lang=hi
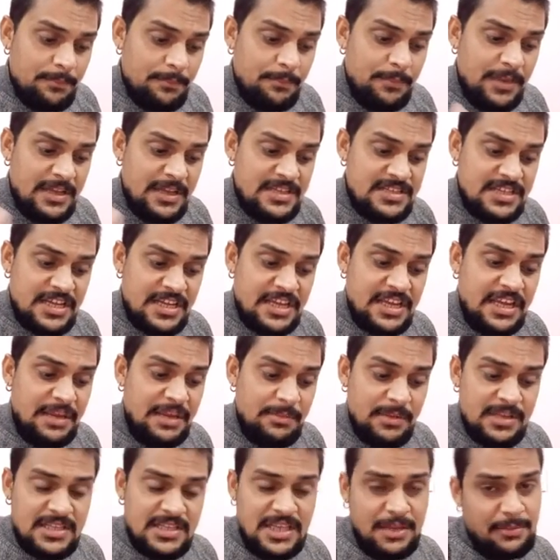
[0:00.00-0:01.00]
मैं इसकी
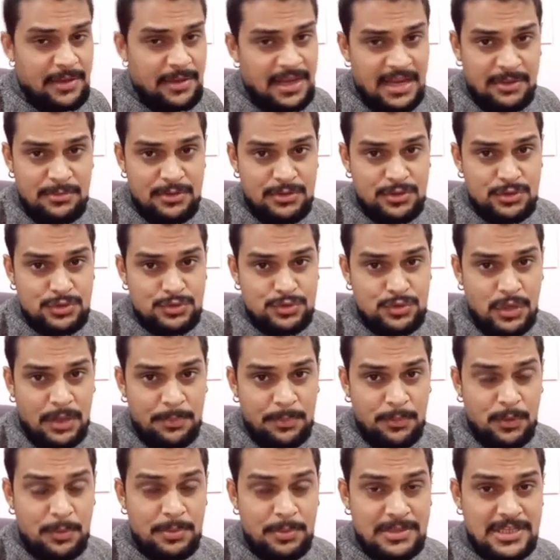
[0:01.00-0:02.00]
कीमत के बारे में दोस्तों
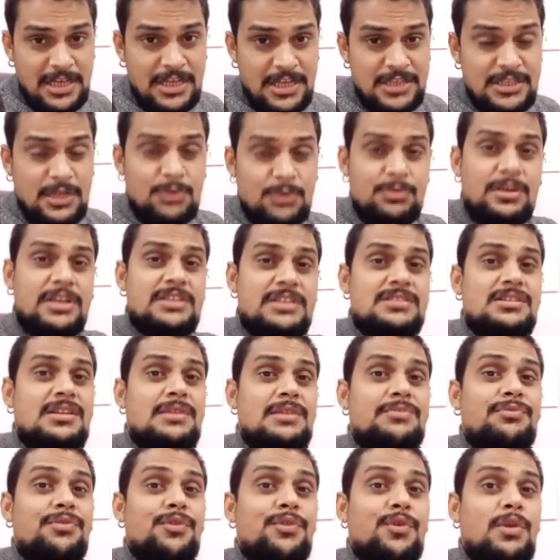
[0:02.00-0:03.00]
आपको बता देता हूँ कि इसकी
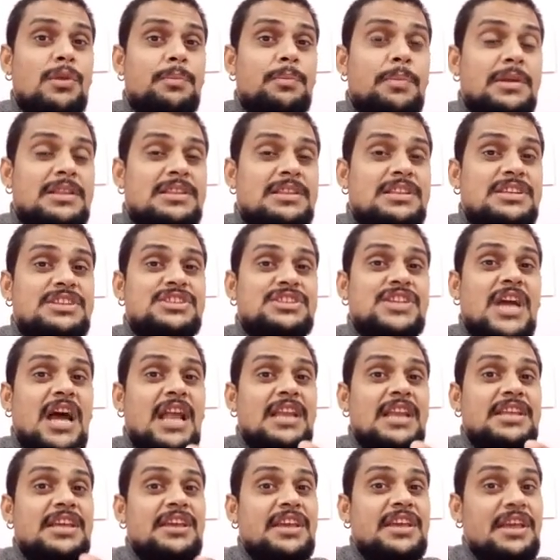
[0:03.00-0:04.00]
फूल पत्ती
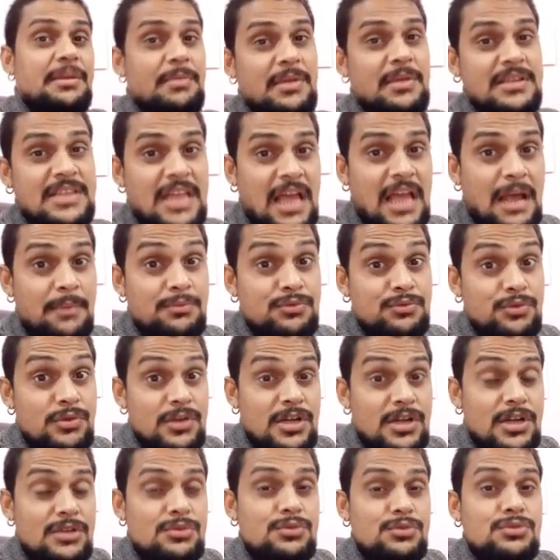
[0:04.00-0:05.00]
छाल की कीमत क्या आप
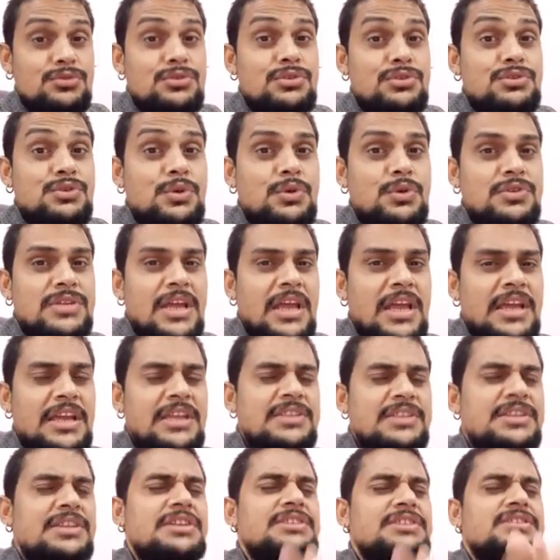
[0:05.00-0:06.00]
सुनकर दोस्तों चौंक जाएंगे
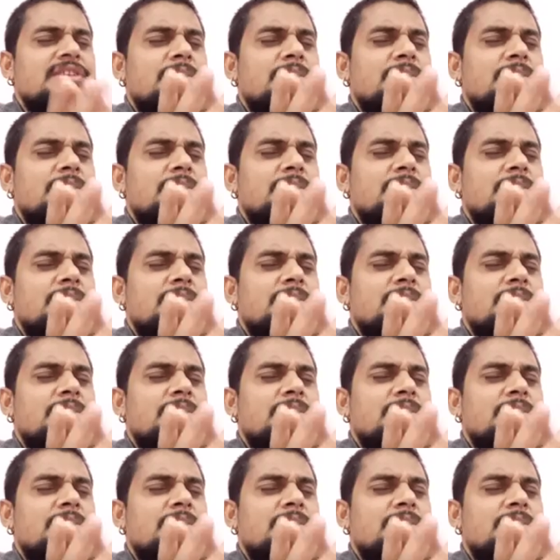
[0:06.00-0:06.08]
इतनी